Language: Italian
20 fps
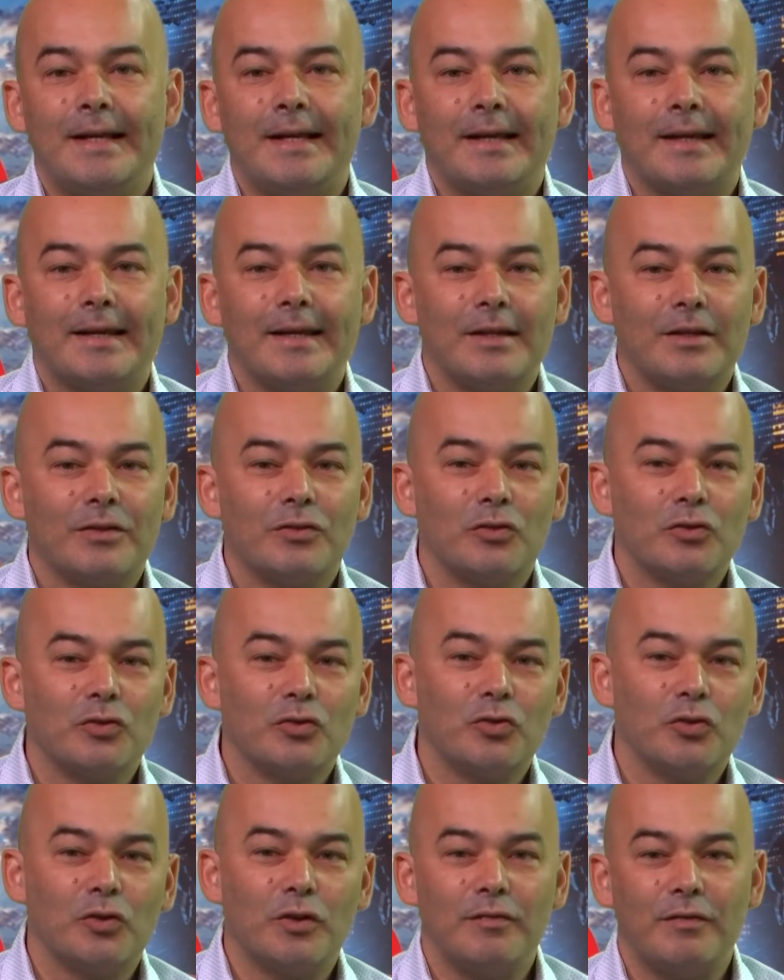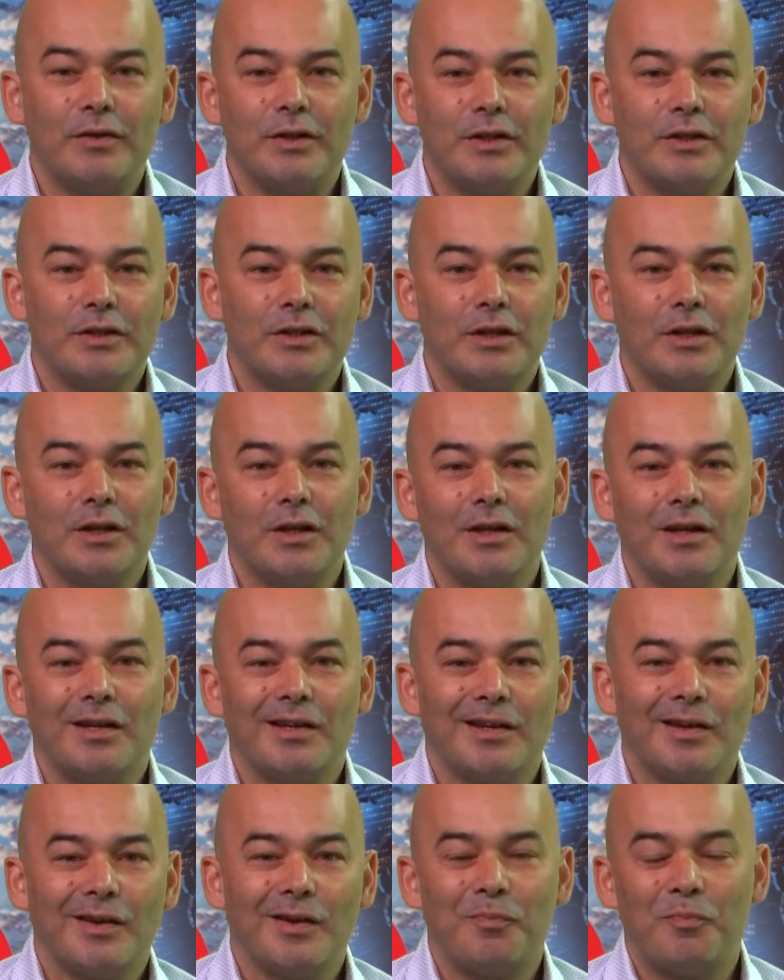che sono suddivisi
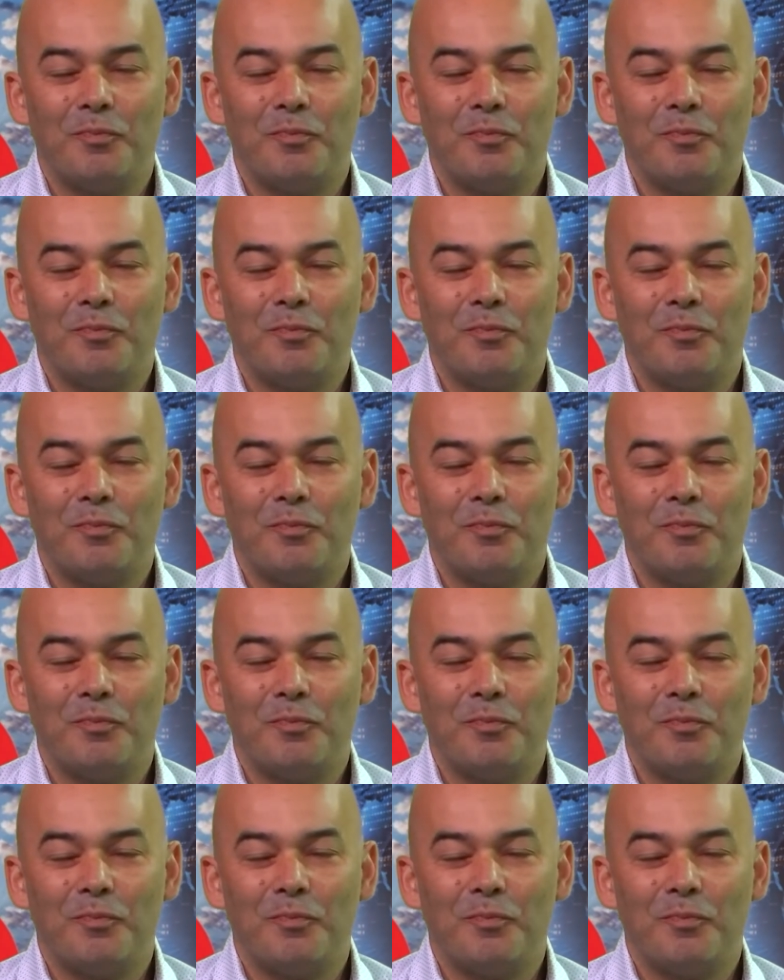eh,